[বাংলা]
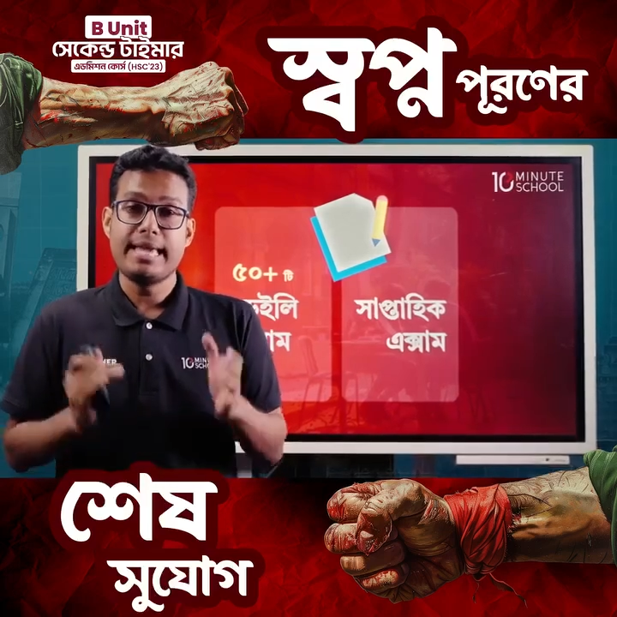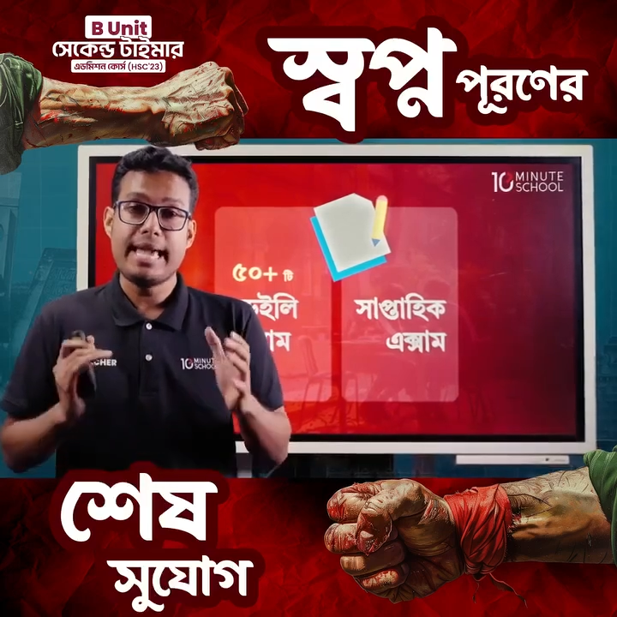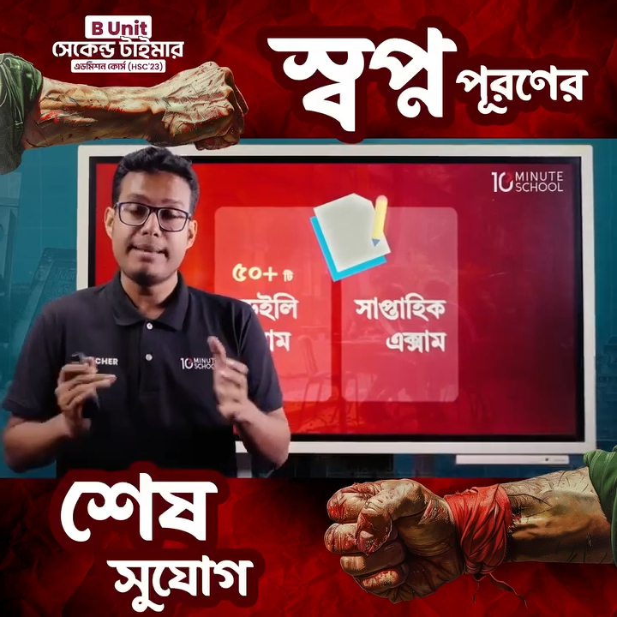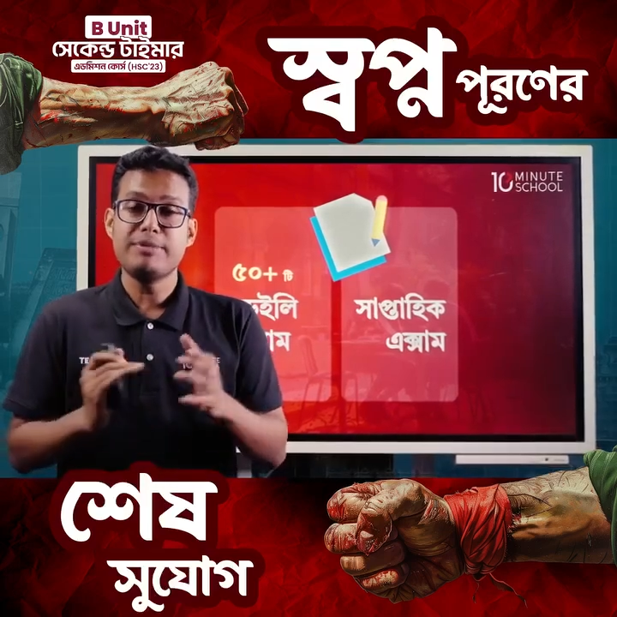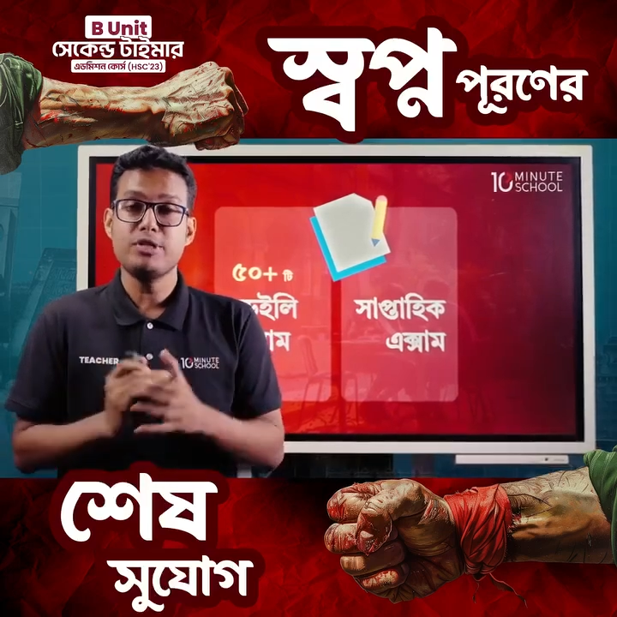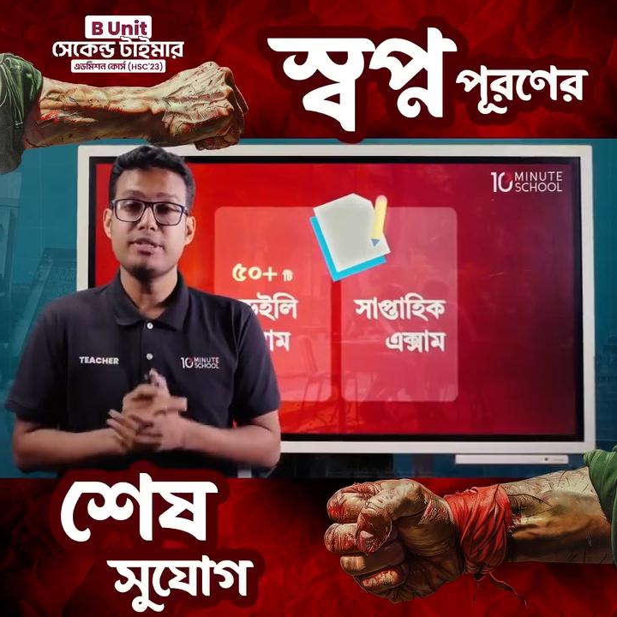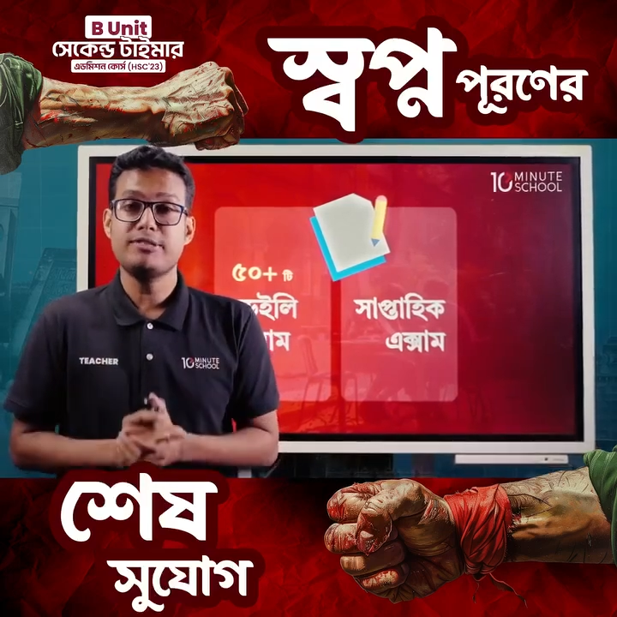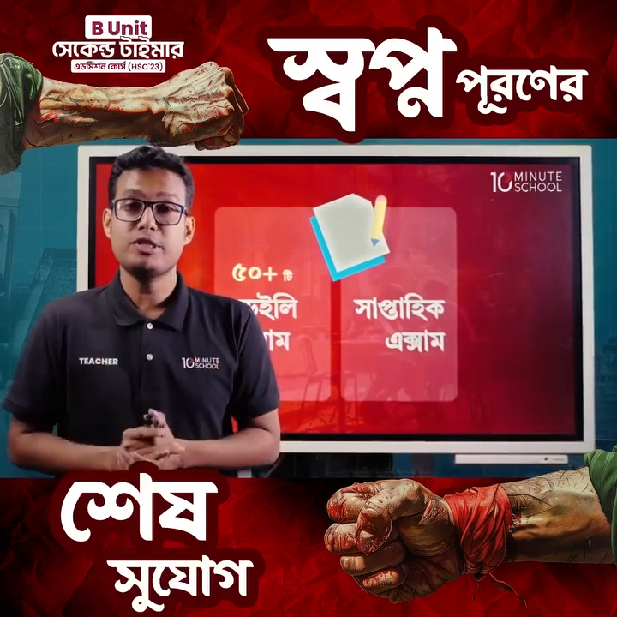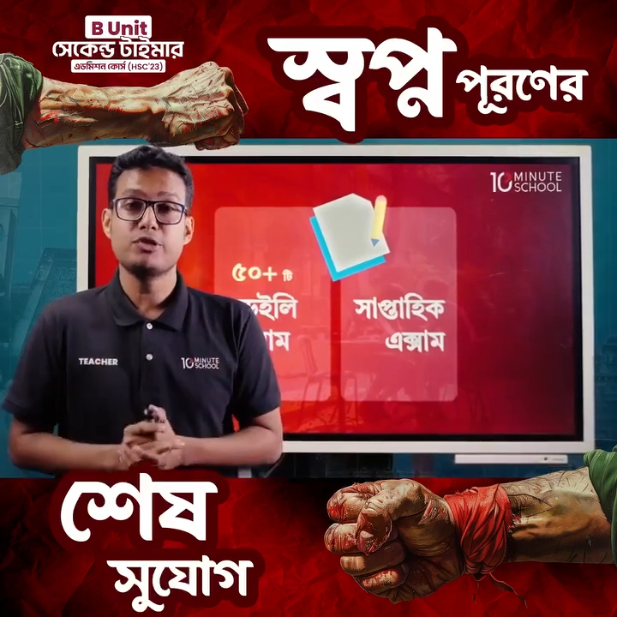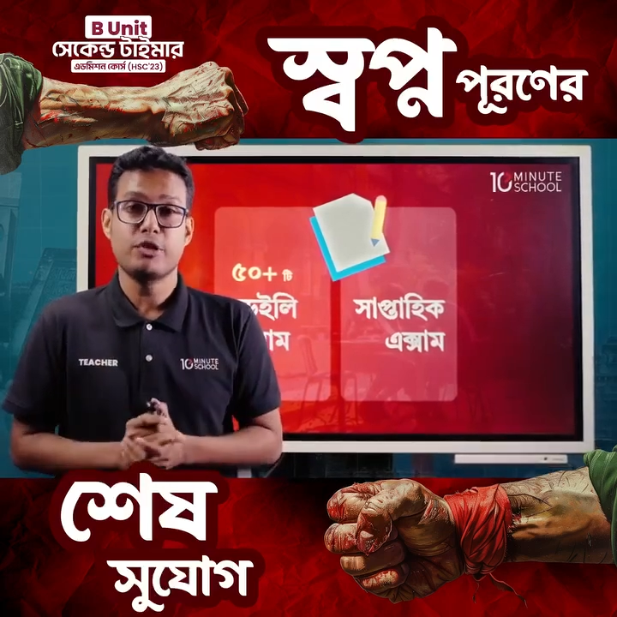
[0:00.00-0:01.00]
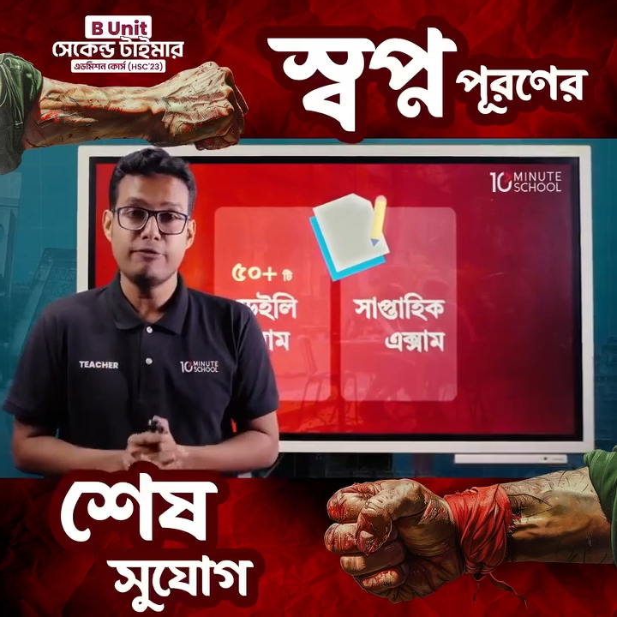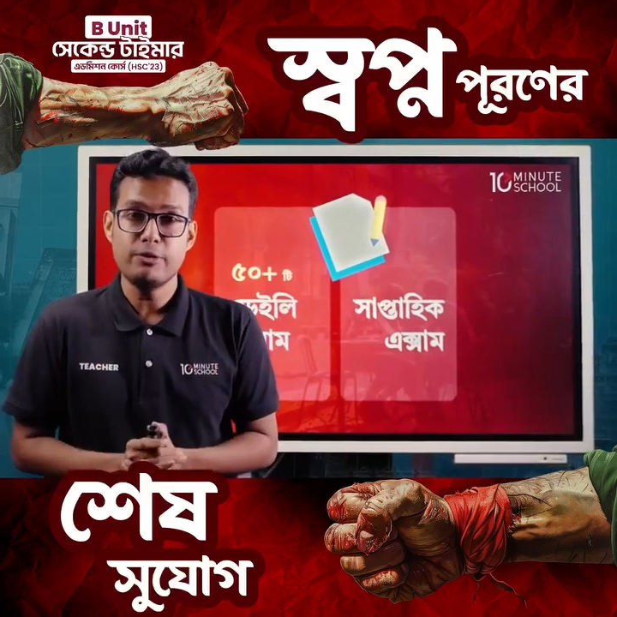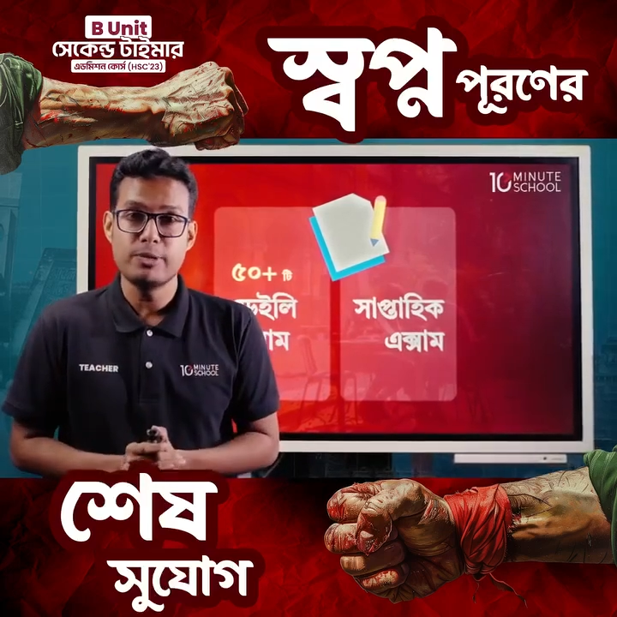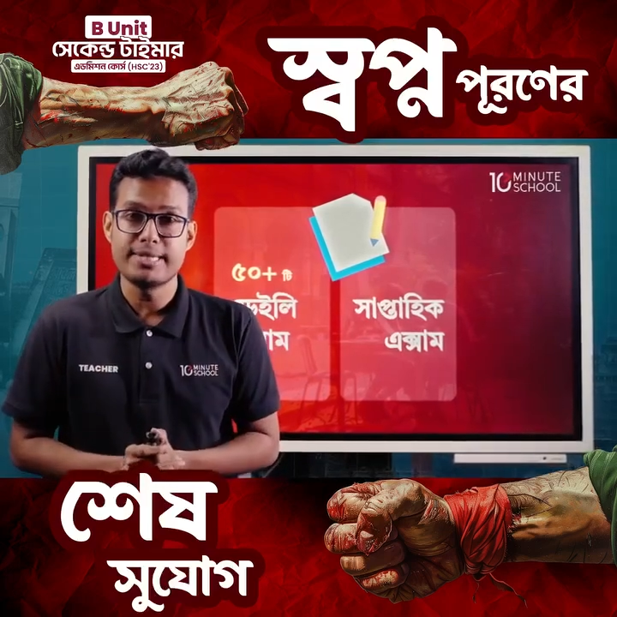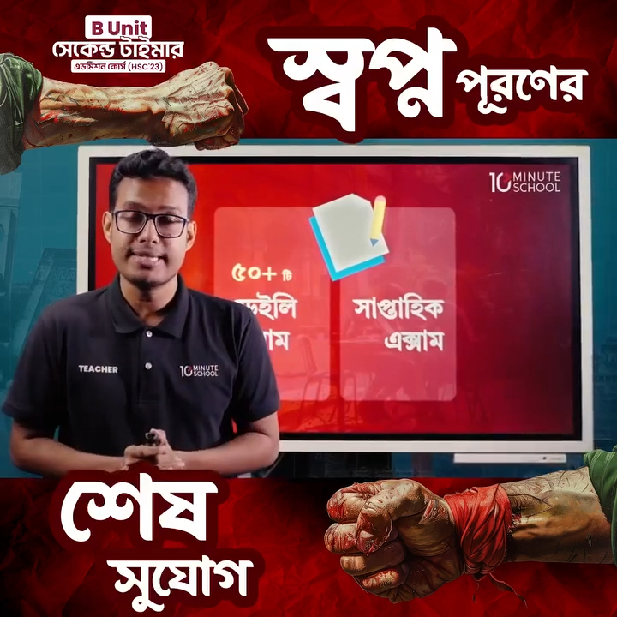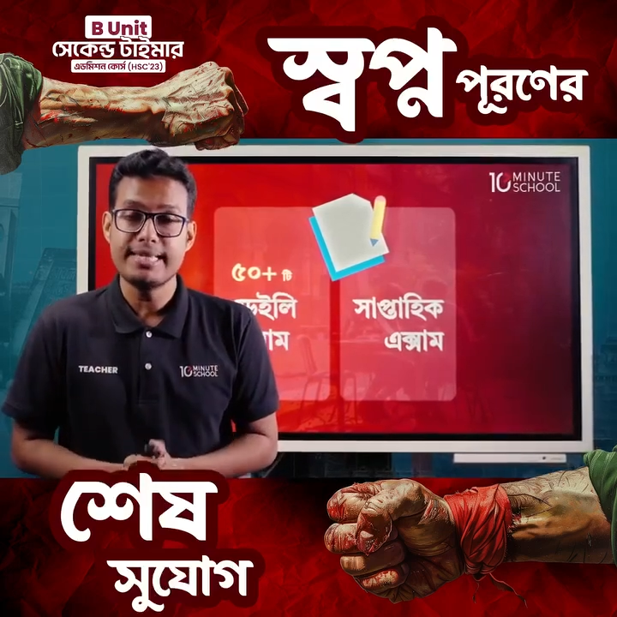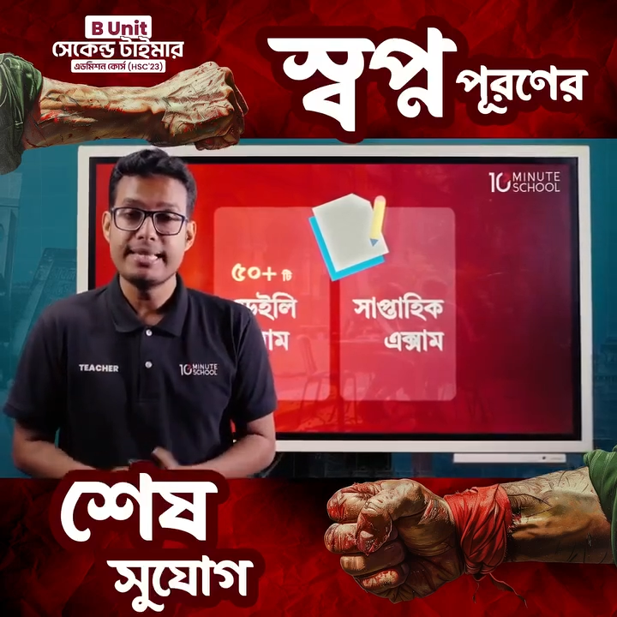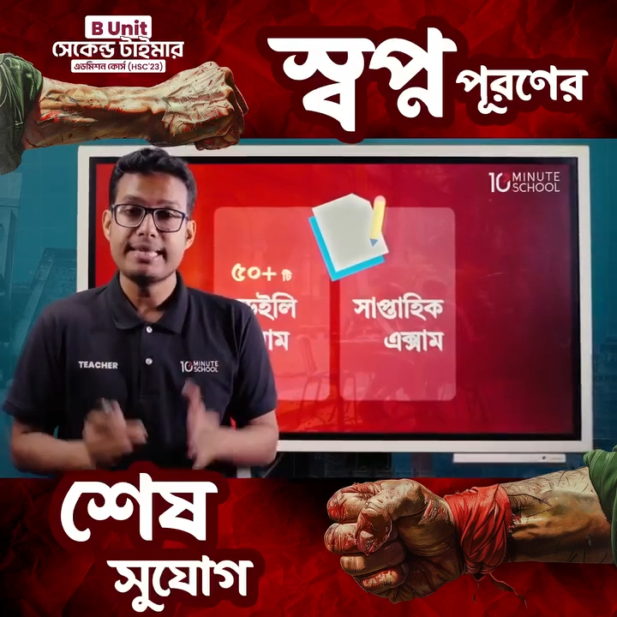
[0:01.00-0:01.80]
অ্যাডমিশন টেস্টে সফল হয়েছে